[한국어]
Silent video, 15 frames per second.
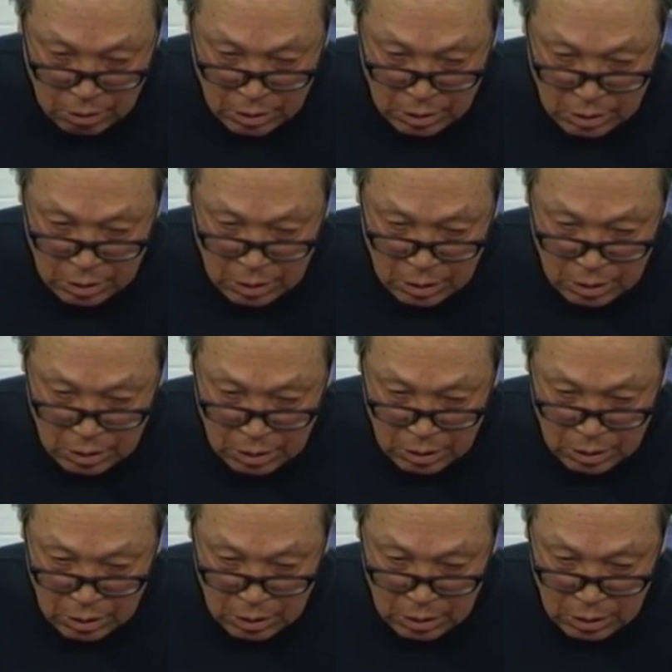
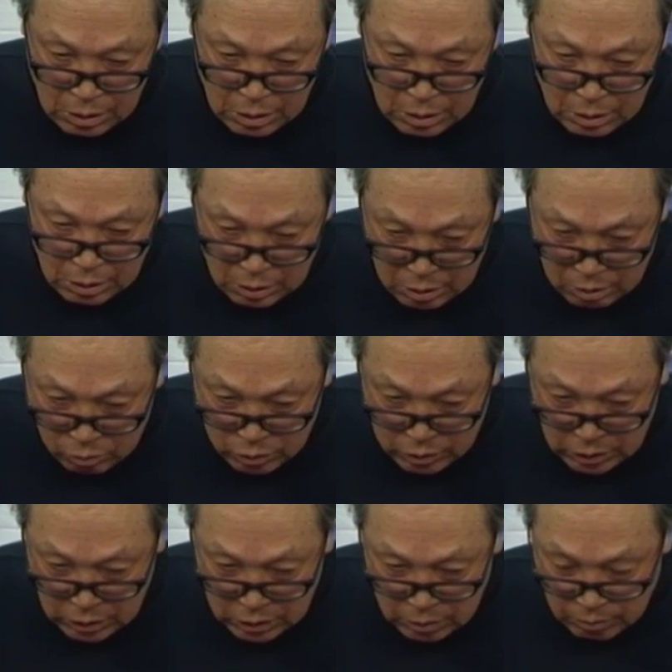어, 그런
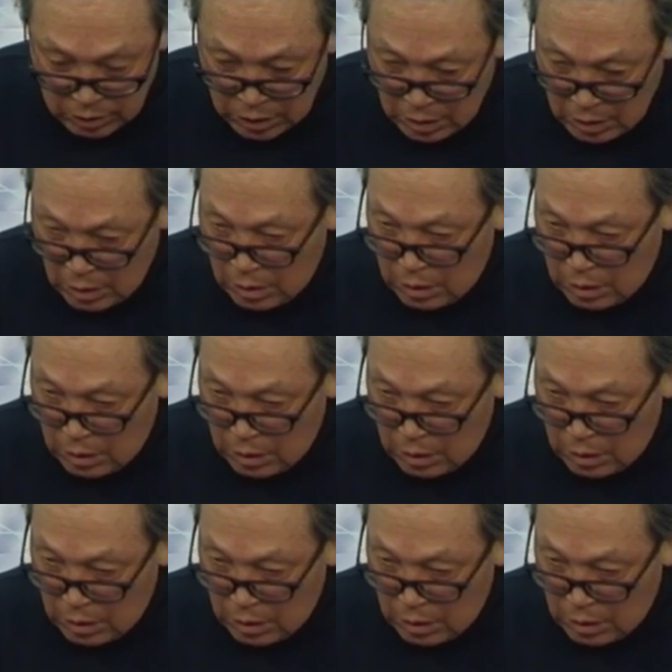문제가 있습니다.